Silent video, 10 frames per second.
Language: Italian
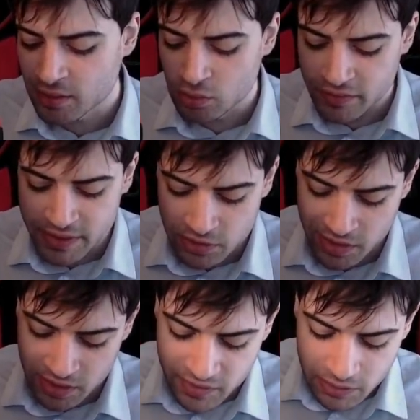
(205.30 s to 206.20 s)
dell'universo
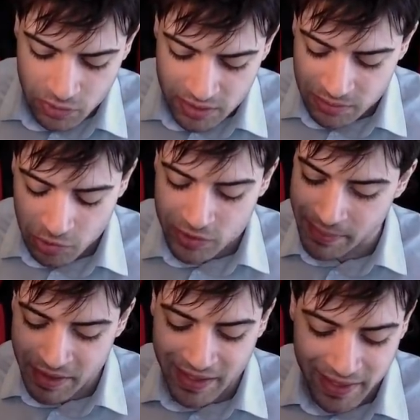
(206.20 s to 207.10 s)
7. Vediamo un attimo cosa
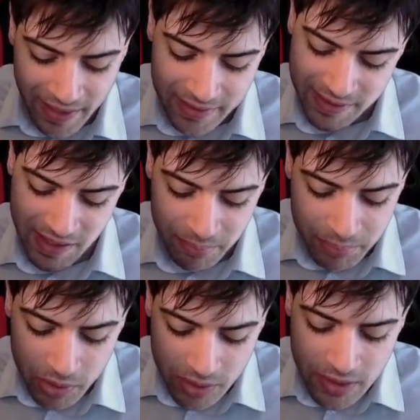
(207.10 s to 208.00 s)
mi crea, ad esempio.